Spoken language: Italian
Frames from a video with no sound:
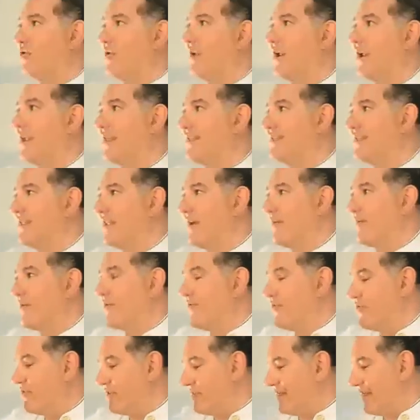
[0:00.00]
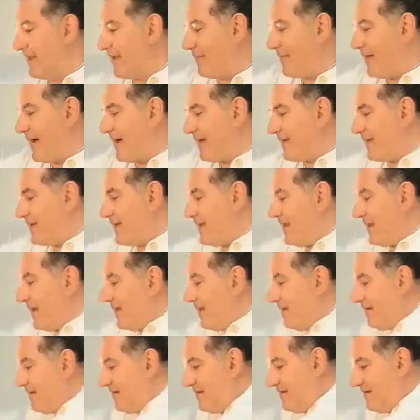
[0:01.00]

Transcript: ora la tiriamo fuori dalla macchina.